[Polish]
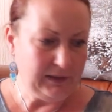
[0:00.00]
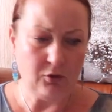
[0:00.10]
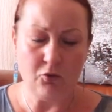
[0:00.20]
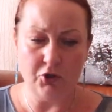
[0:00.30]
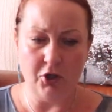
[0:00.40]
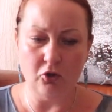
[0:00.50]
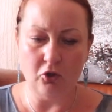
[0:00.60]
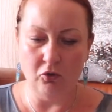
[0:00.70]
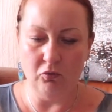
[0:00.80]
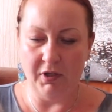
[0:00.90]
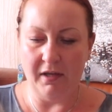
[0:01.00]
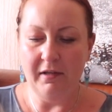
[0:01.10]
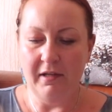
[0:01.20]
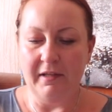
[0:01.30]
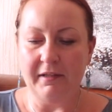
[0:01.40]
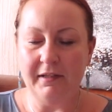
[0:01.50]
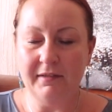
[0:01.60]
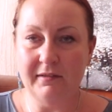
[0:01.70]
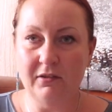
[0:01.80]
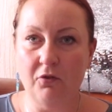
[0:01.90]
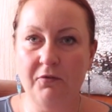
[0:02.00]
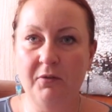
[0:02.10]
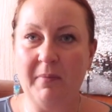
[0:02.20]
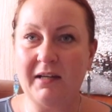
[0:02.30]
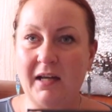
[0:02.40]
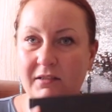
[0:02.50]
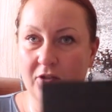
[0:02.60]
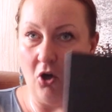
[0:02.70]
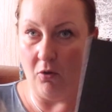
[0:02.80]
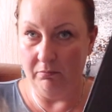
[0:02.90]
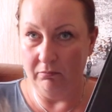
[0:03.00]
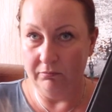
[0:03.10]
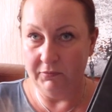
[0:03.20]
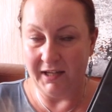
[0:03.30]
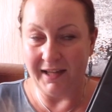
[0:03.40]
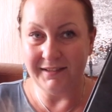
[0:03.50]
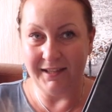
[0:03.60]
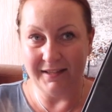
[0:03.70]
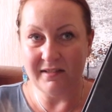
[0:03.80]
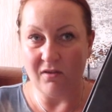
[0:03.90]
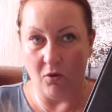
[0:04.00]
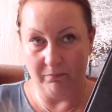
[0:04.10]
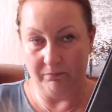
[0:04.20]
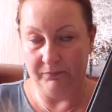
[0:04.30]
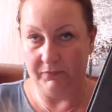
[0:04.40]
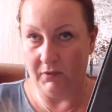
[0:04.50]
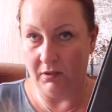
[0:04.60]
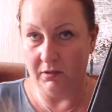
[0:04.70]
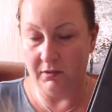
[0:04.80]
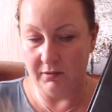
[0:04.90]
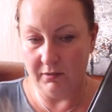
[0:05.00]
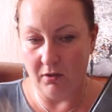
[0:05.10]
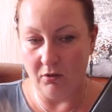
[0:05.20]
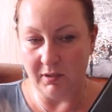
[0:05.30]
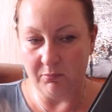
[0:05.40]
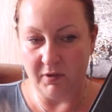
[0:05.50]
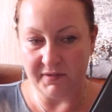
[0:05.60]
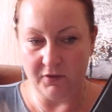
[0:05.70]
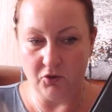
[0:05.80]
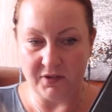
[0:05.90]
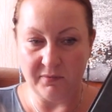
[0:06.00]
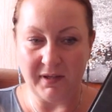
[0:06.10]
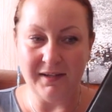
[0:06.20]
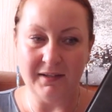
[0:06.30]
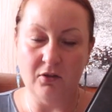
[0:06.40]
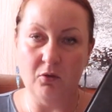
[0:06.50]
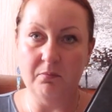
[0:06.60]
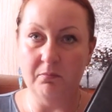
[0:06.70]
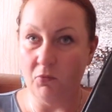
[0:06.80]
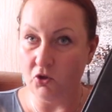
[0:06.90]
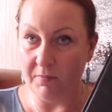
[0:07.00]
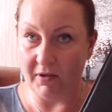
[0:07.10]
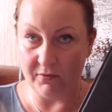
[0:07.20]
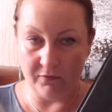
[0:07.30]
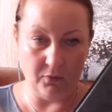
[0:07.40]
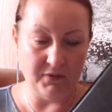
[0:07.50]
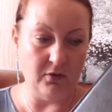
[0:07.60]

To już nie odkoduję. Jest to firma Katcom. Katecom. E, ona była swego czasu na Allegro, może mają swoją